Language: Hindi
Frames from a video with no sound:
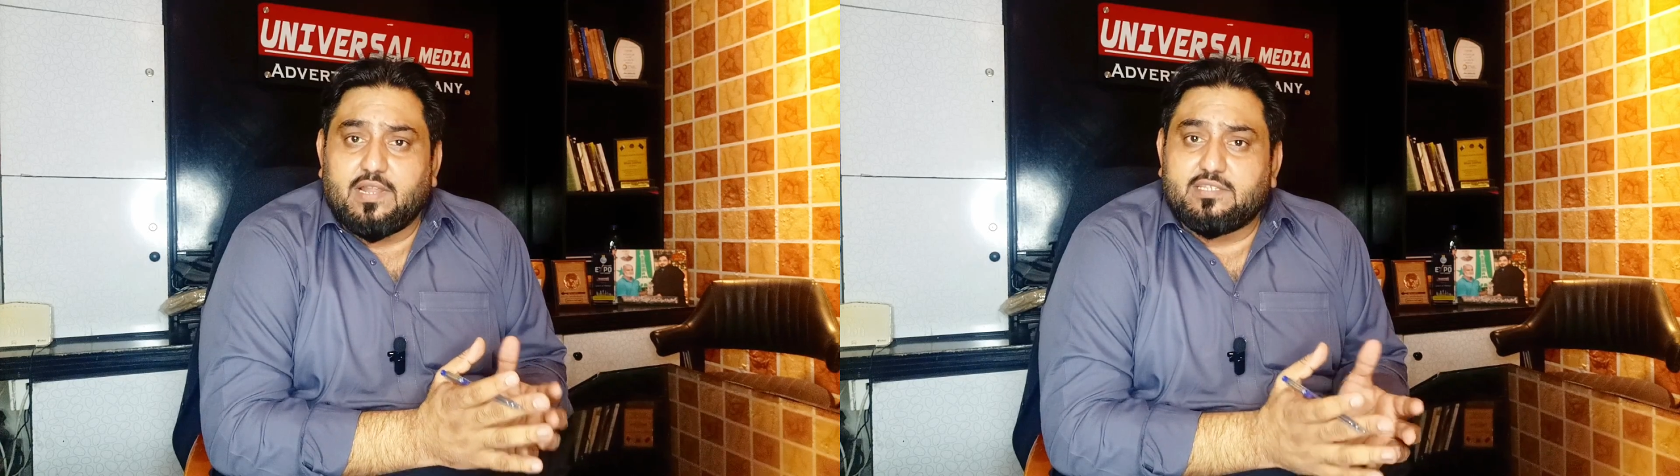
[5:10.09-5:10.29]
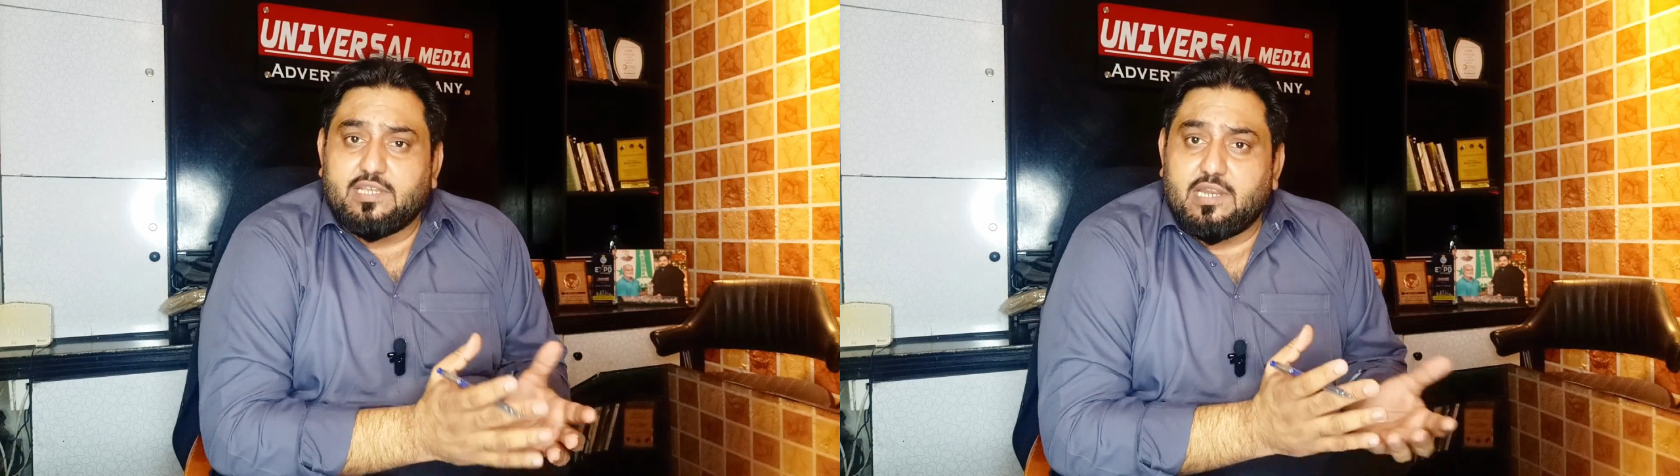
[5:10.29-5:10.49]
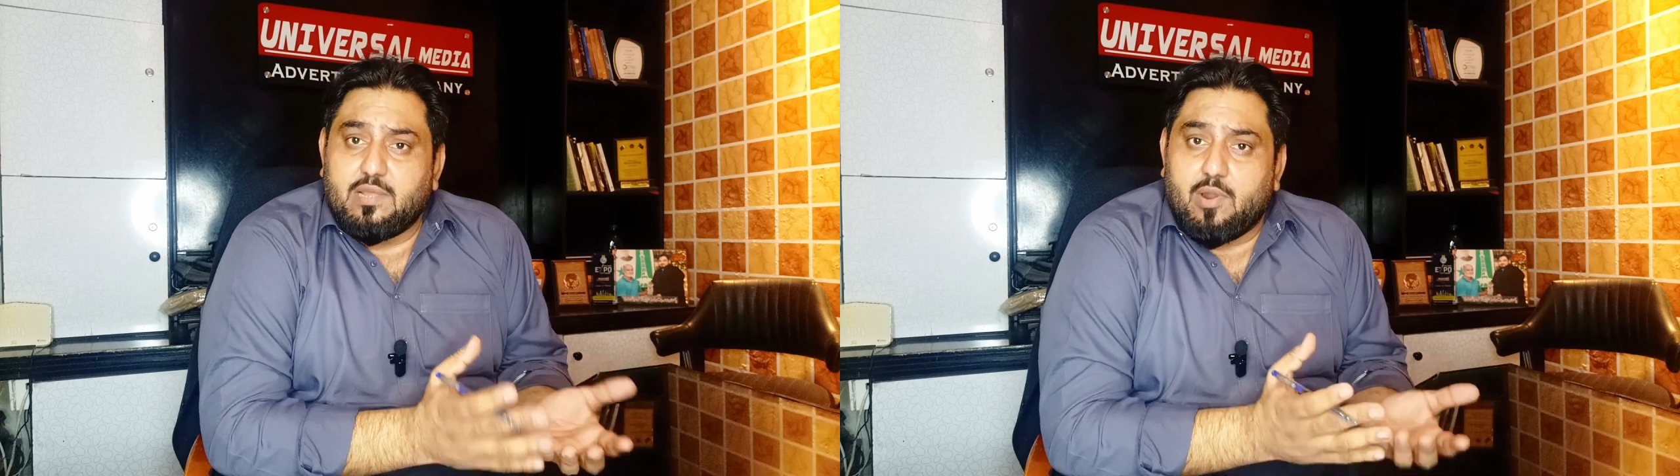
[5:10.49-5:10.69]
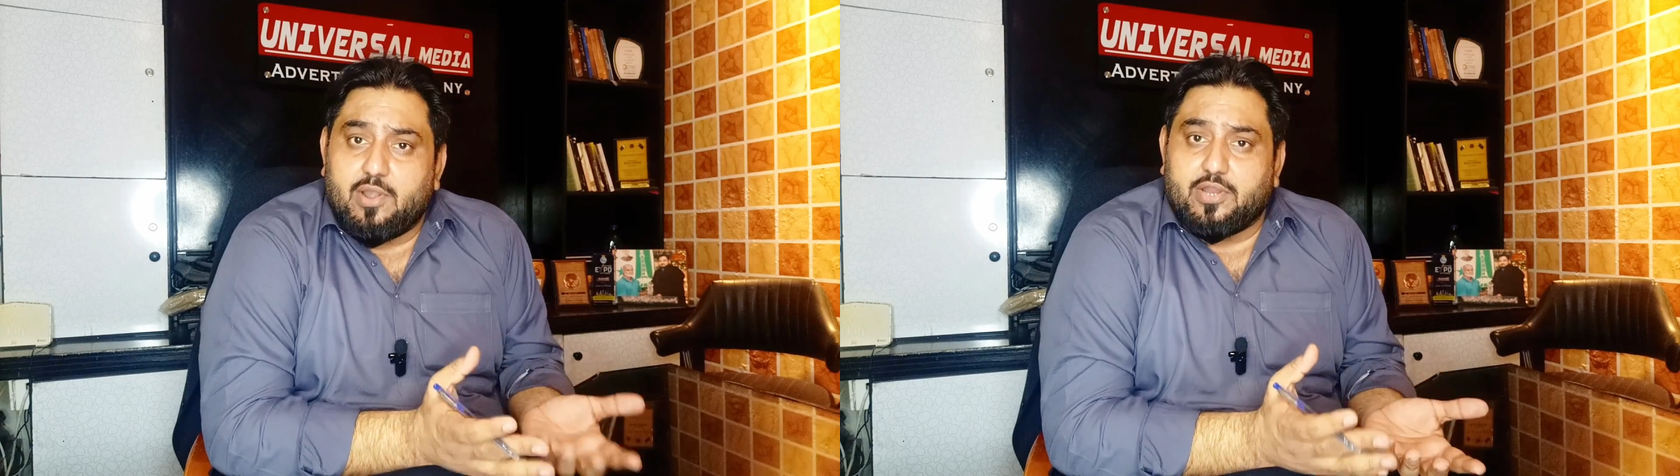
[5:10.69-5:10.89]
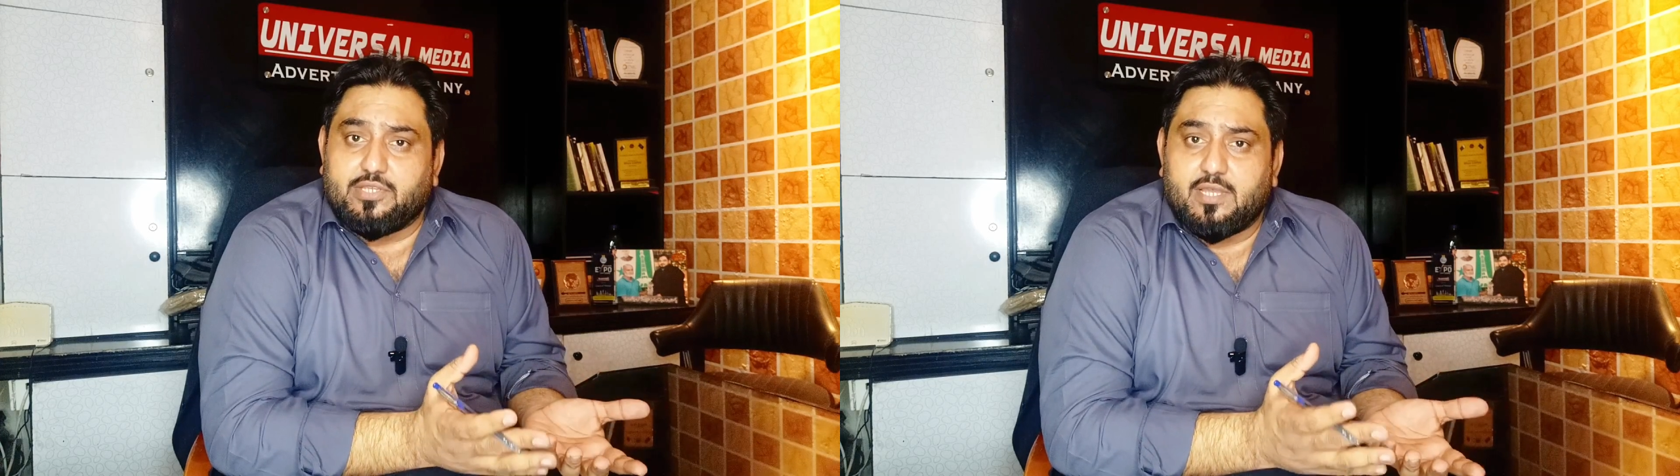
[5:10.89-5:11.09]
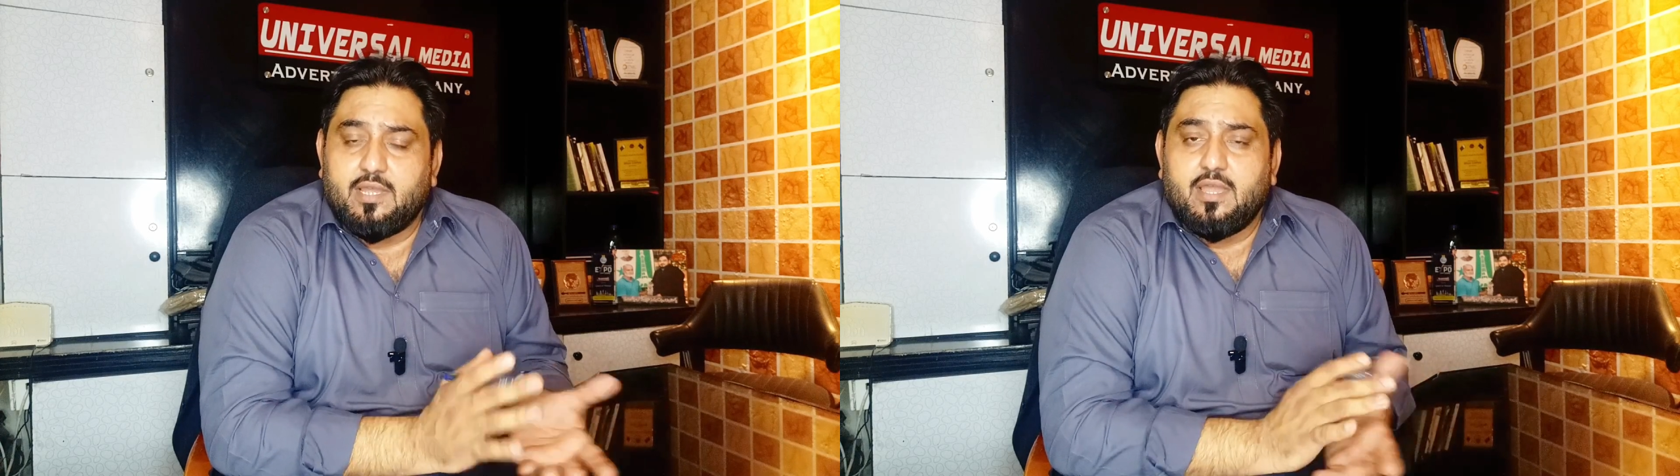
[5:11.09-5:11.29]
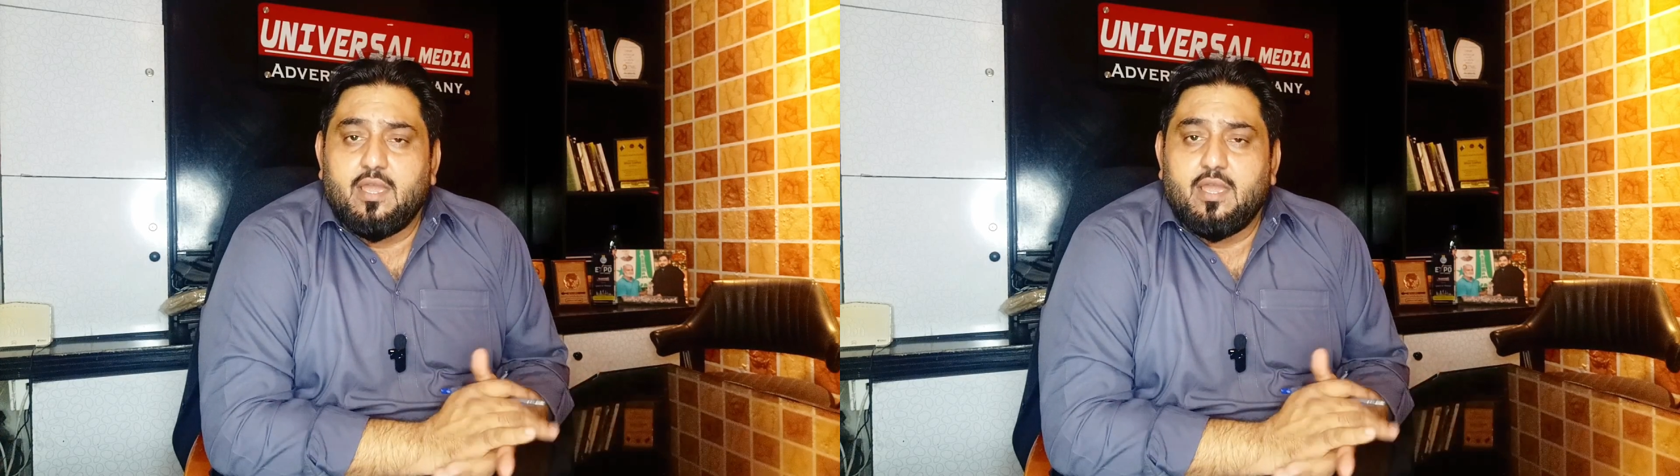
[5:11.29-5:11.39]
फलस्तीन लेबोरेटरीज